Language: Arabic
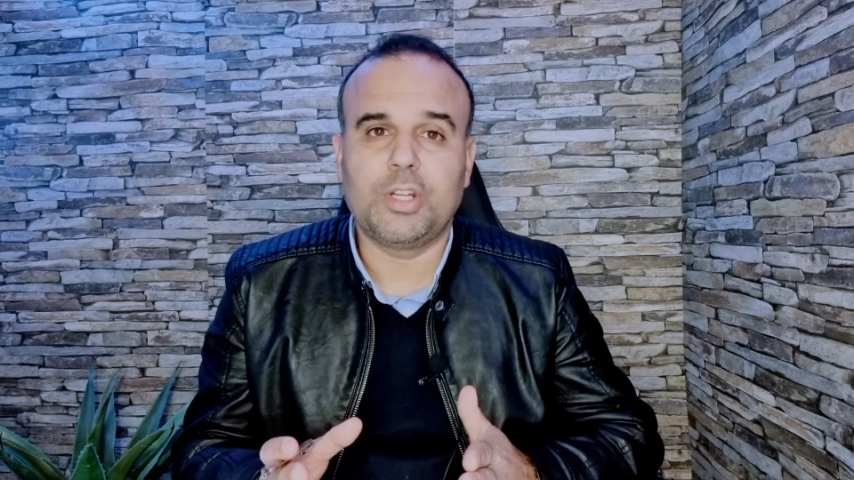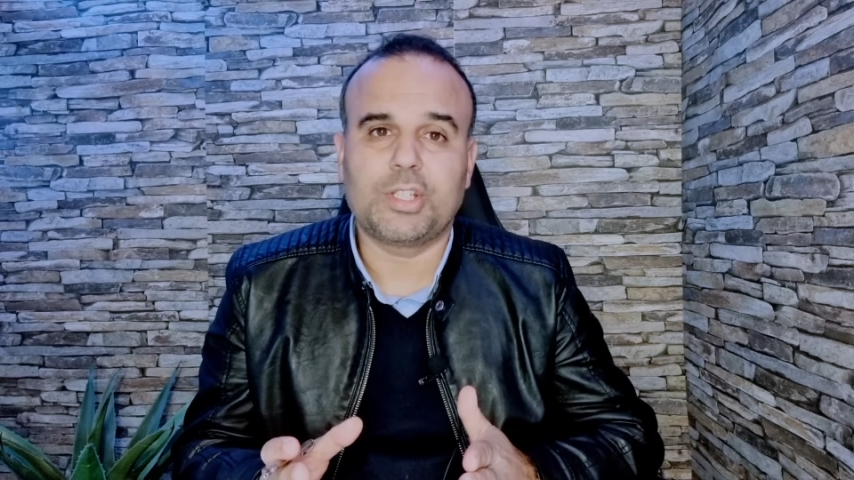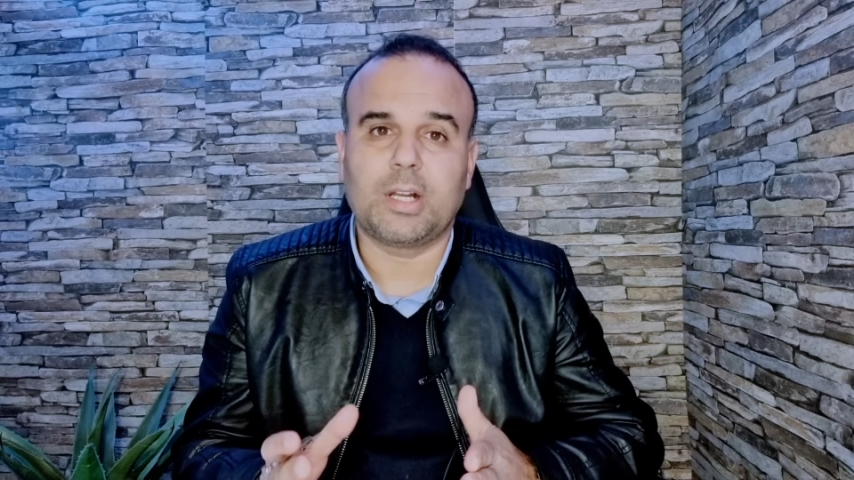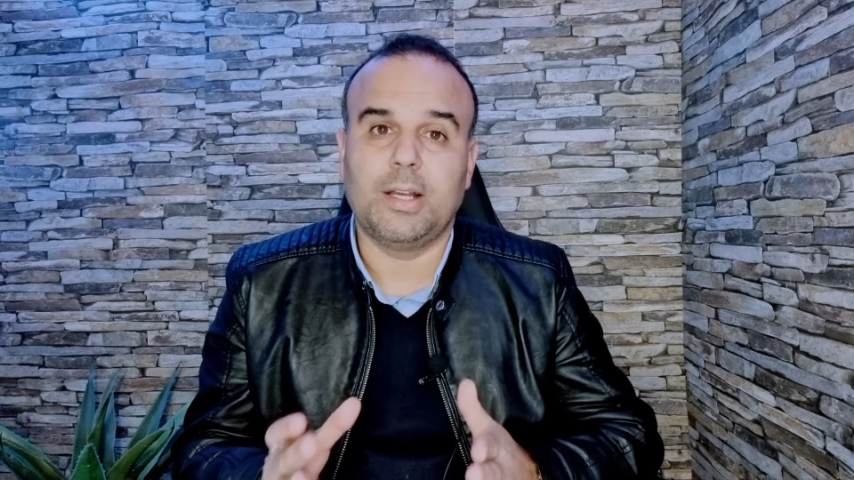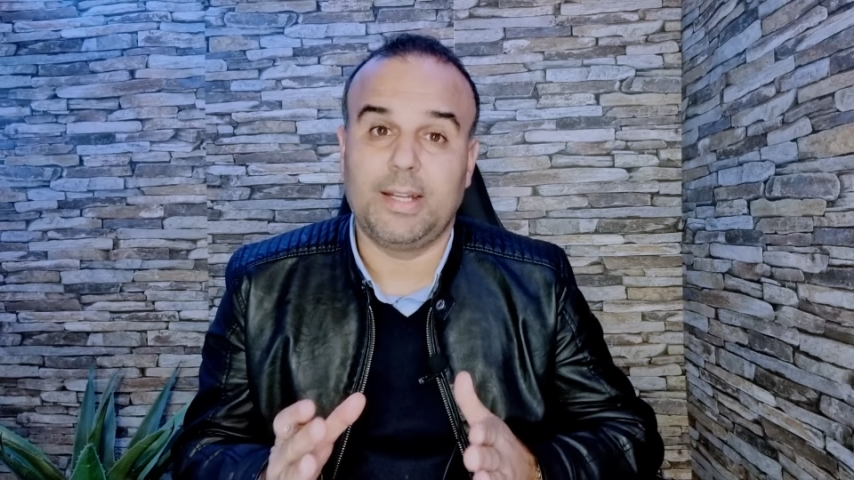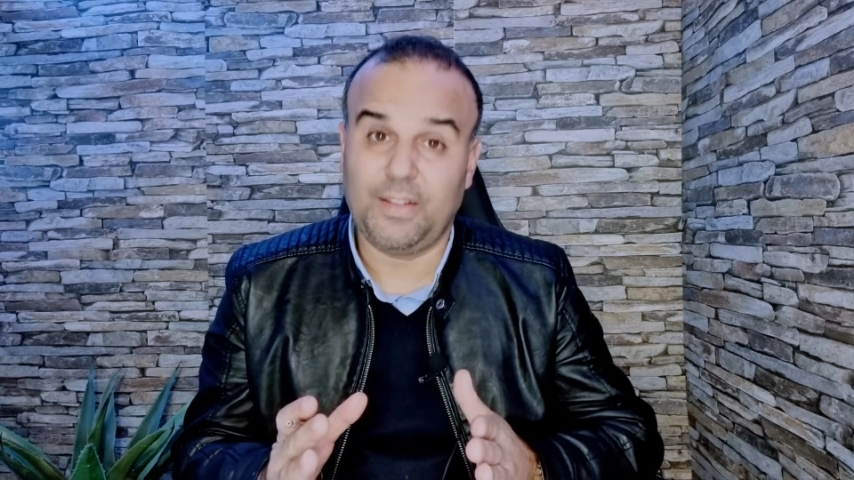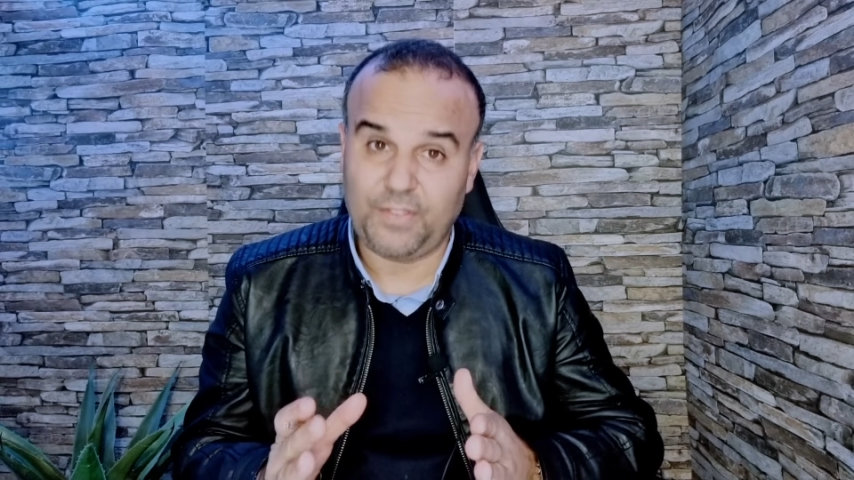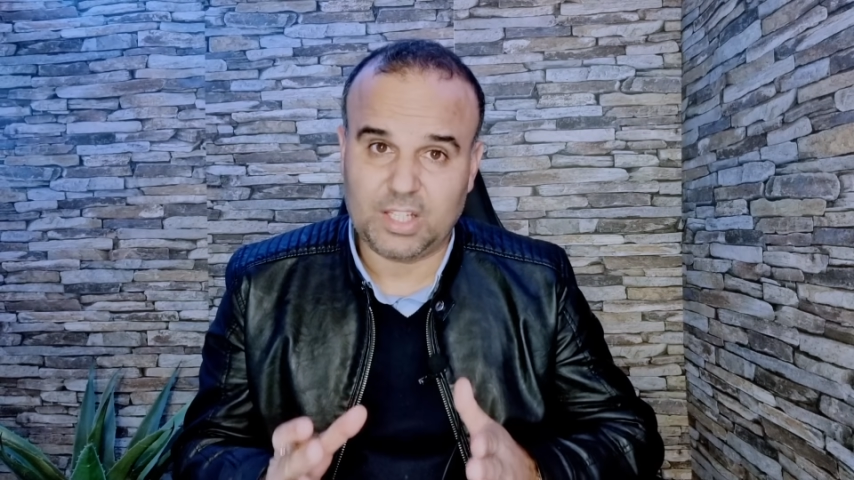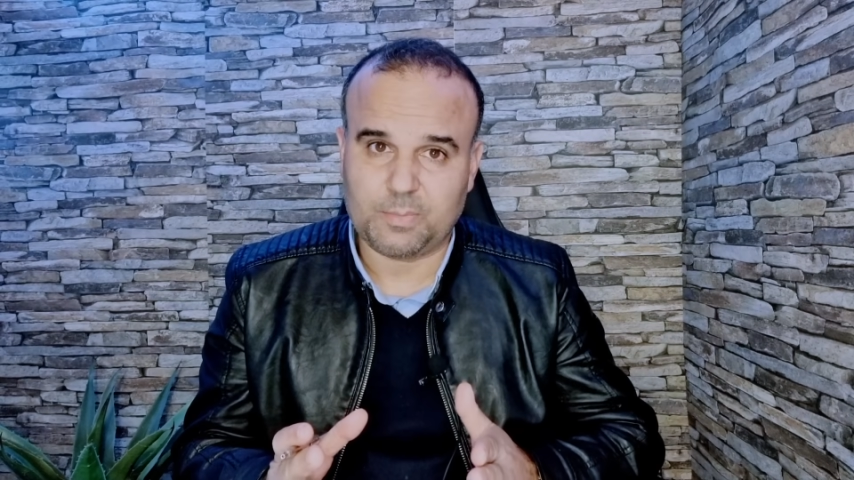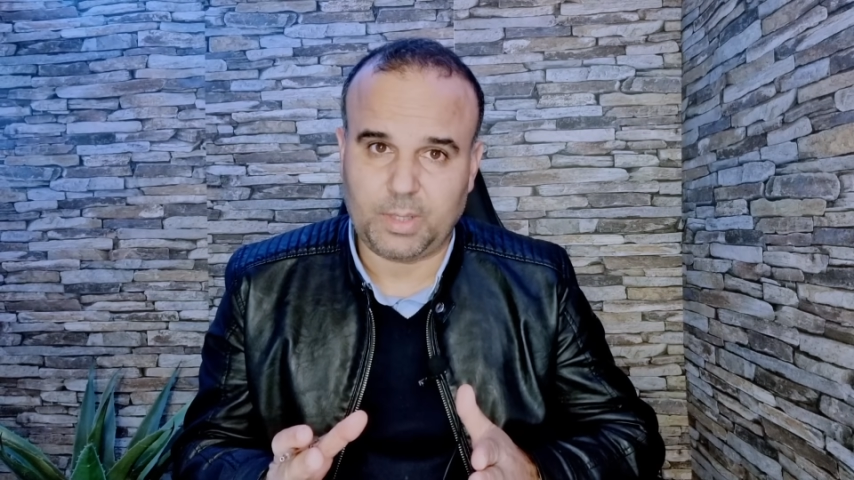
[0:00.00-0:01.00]
الهجره هنا
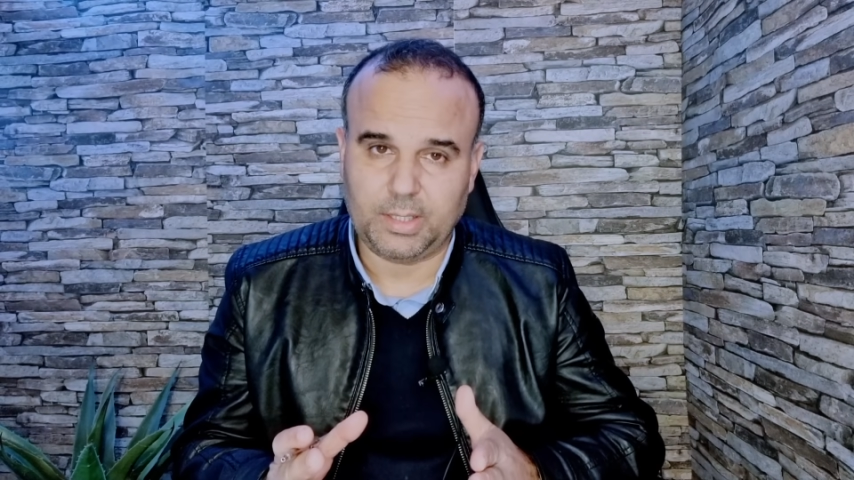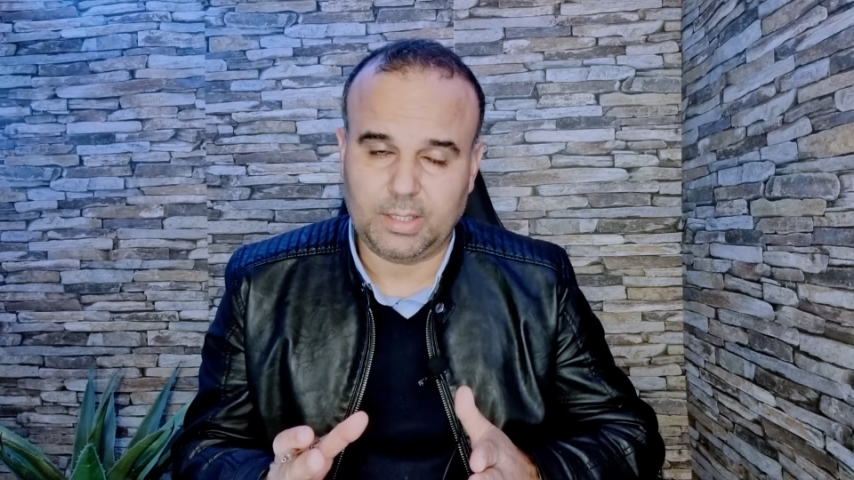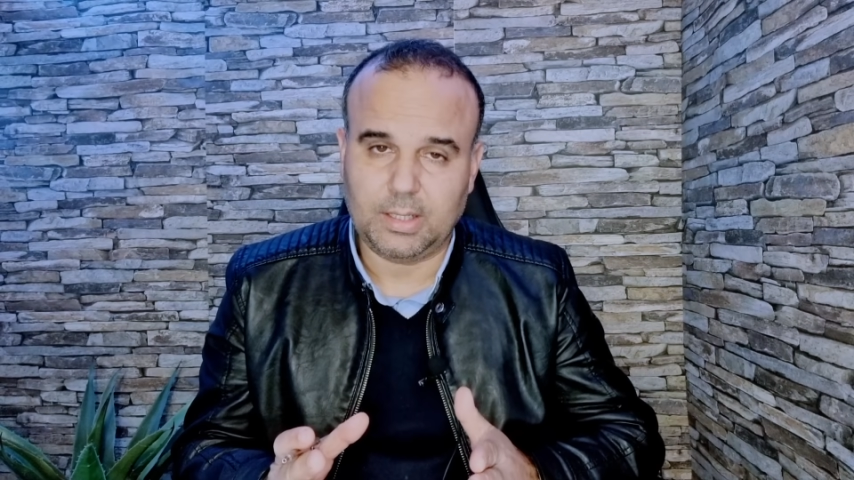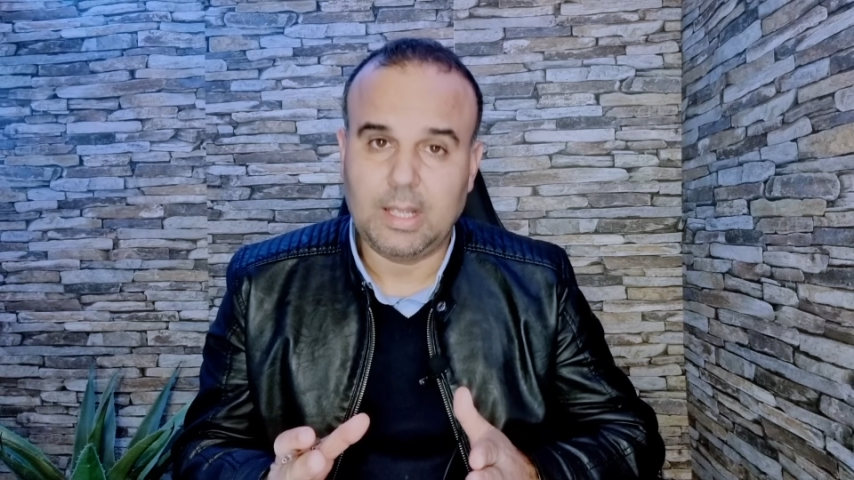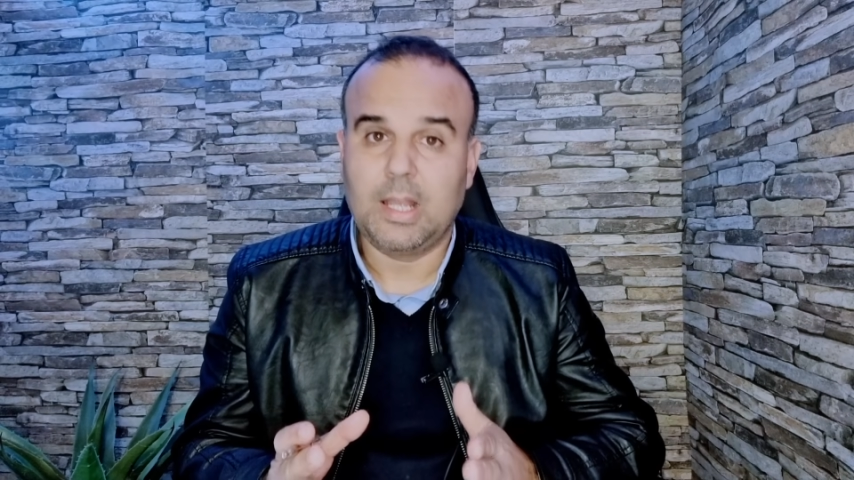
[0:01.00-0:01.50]
في اسبانيا